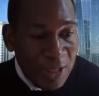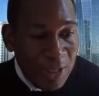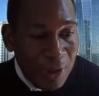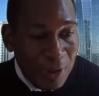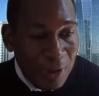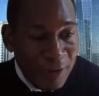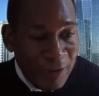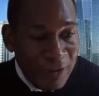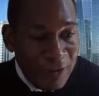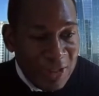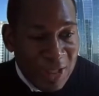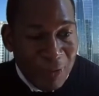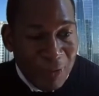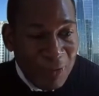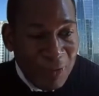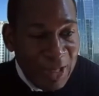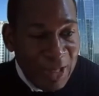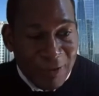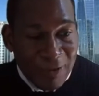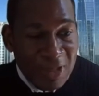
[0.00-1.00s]

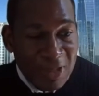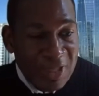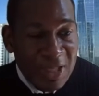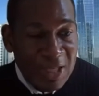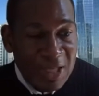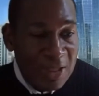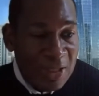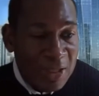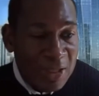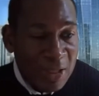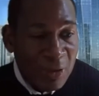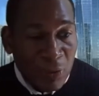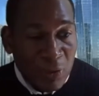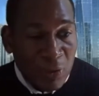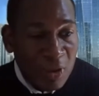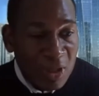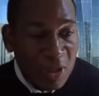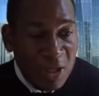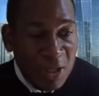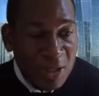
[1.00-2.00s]
Entonces, una de las cosas más
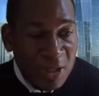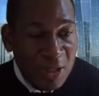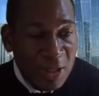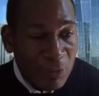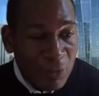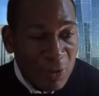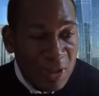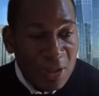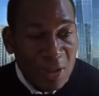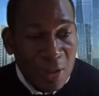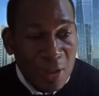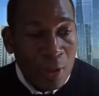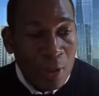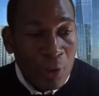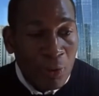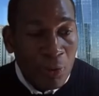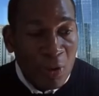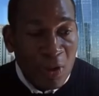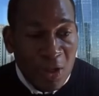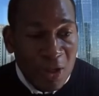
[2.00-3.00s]
difíciles es
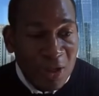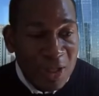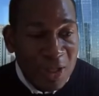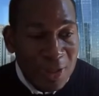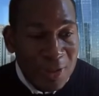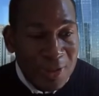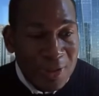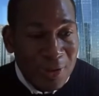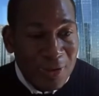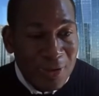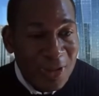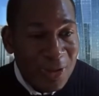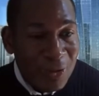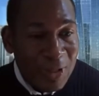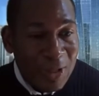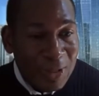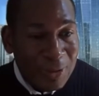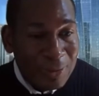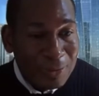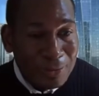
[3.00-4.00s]
para nosotros dejar
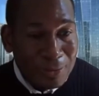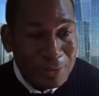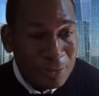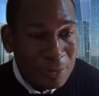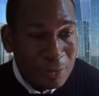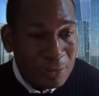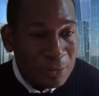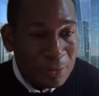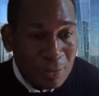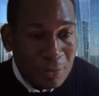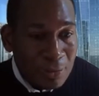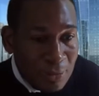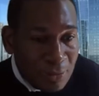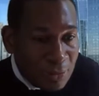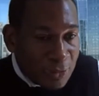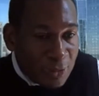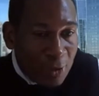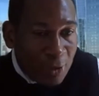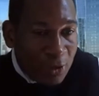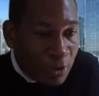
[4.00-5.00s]
esta idea de
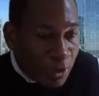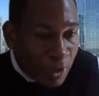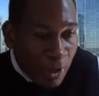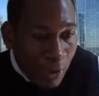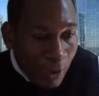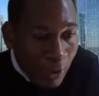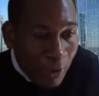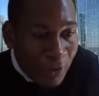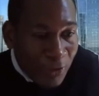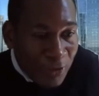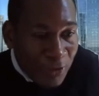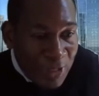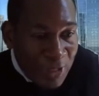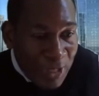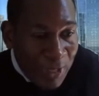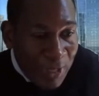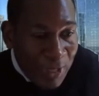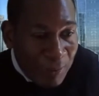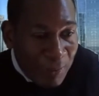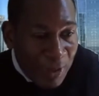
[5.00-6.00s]
que
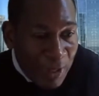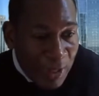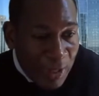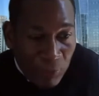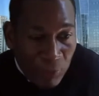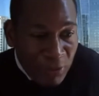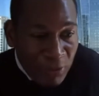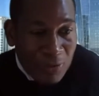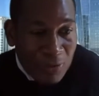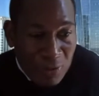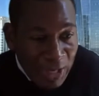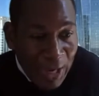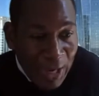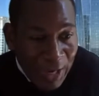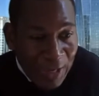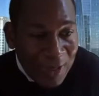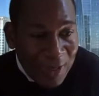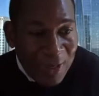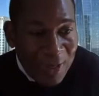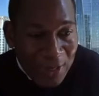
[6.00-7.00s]
sabemos
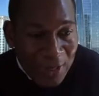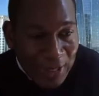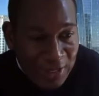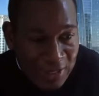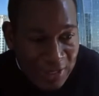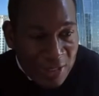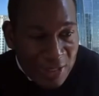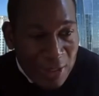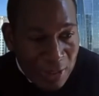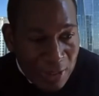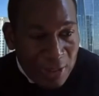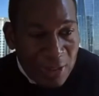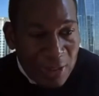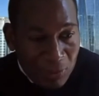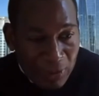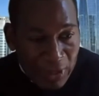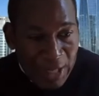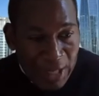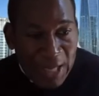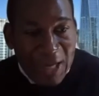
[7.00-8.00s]
lo que los niños están
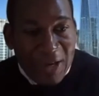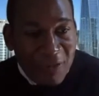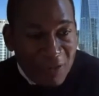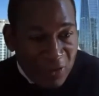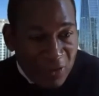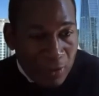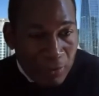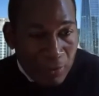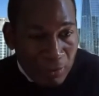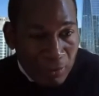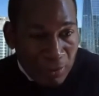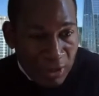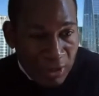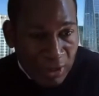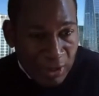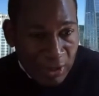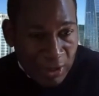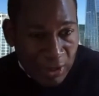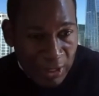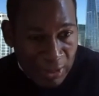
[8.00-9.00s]
haciendo todo el
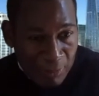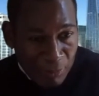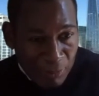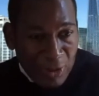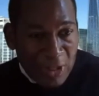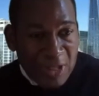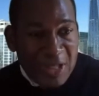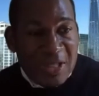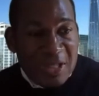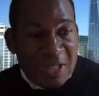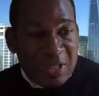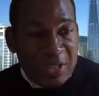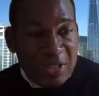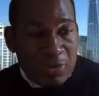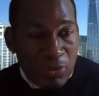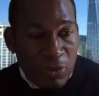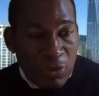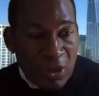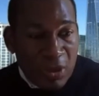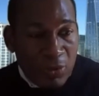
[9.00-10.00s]
tiempo
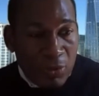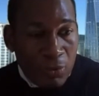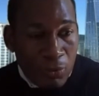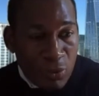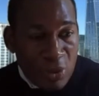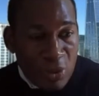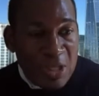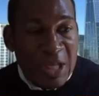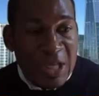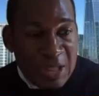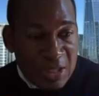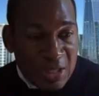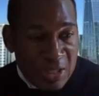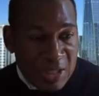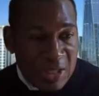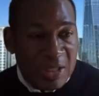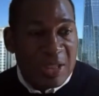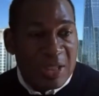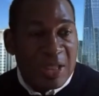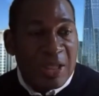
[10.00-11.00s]
y que
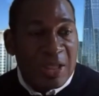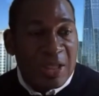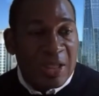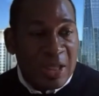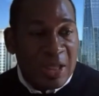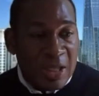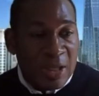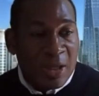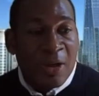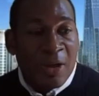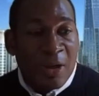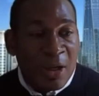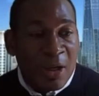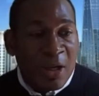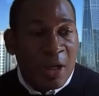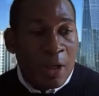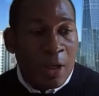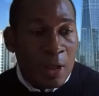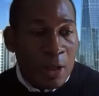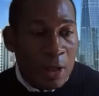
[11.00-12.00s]

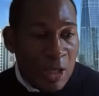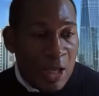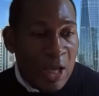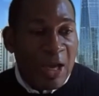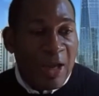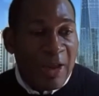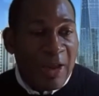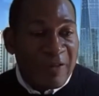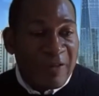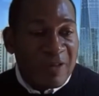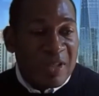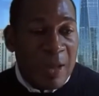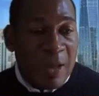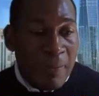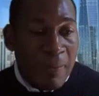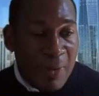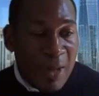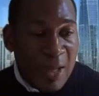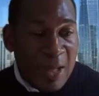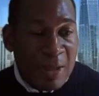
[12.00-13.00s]
tenemos
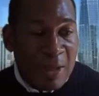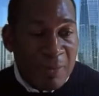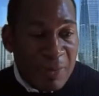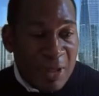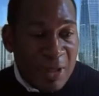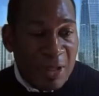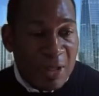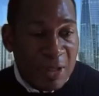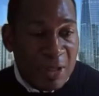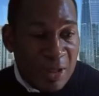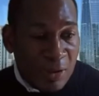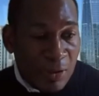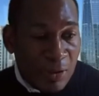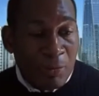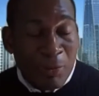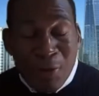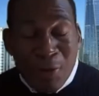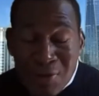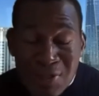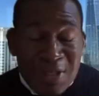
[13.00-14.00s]
que saber
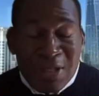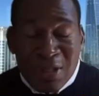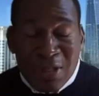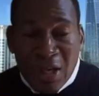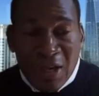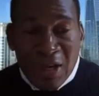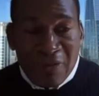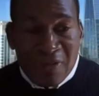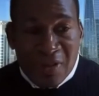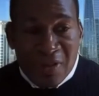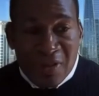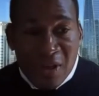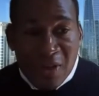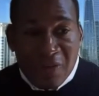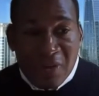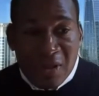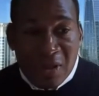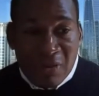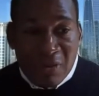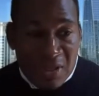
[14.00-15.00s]
cuando estamos en el mismo
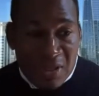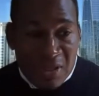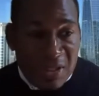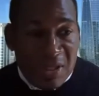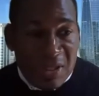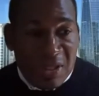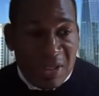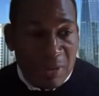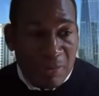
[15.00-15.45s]
puesto.